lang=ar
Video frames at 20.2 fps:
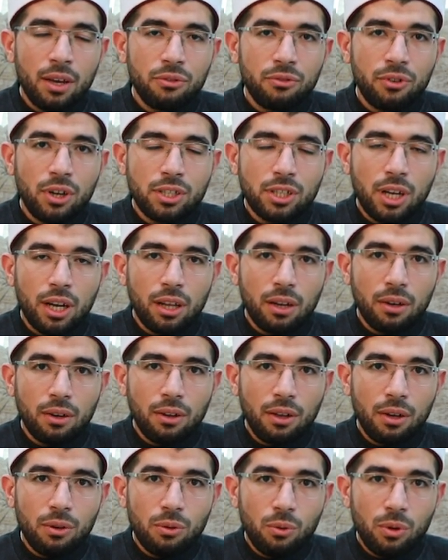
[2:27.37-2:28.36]
فجلى
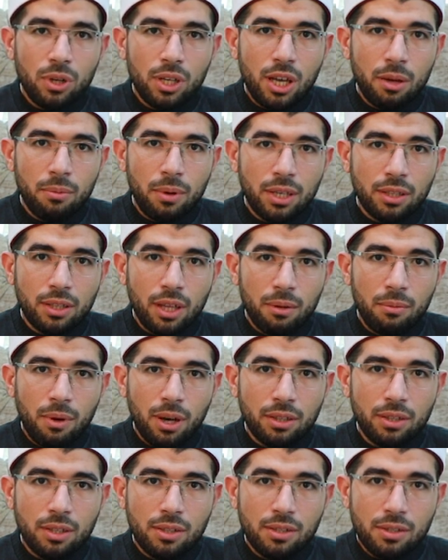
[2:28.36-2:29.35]
الله لي بيت
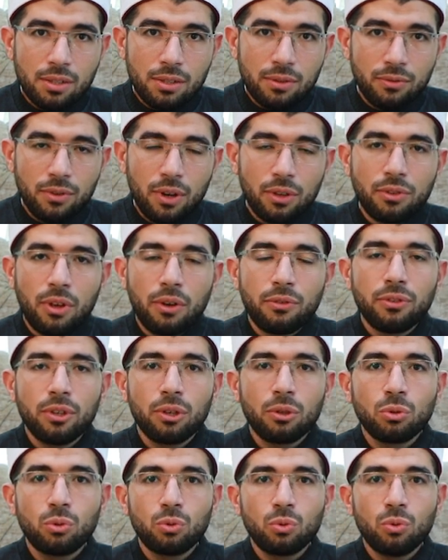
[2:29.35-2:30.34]
المقدس
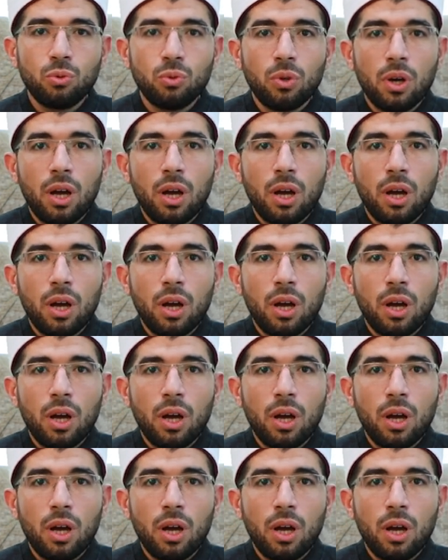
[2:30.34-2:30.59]
فطفقت